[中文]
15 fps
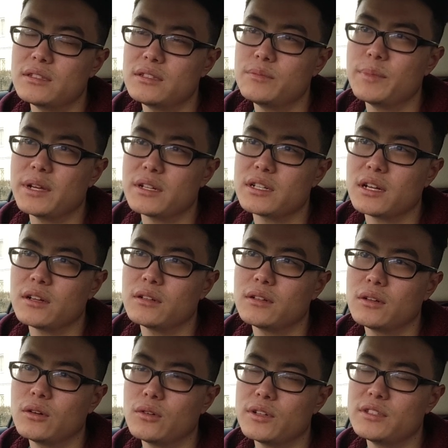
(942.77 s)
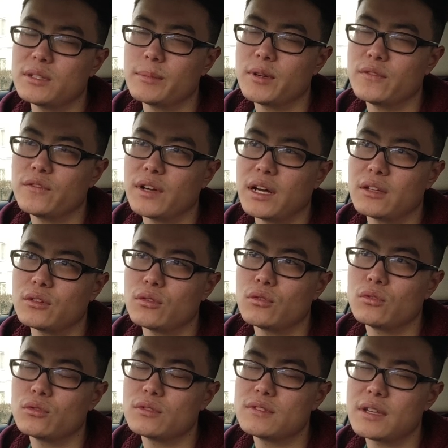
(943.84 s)
基本上会想办法
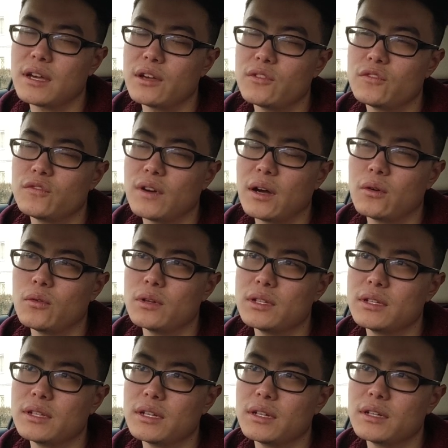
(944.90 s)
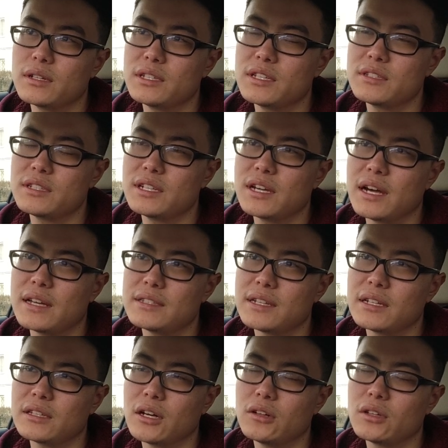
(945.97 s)
通在法国的那个英吉利海
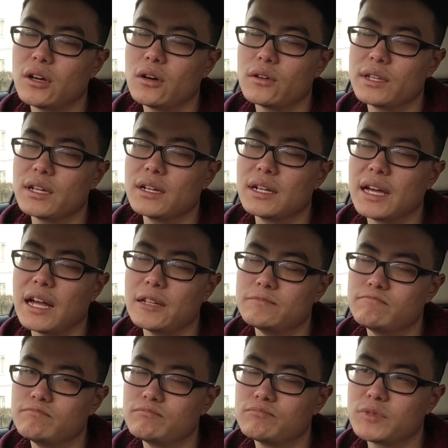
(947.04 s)
峡逃到英格兰，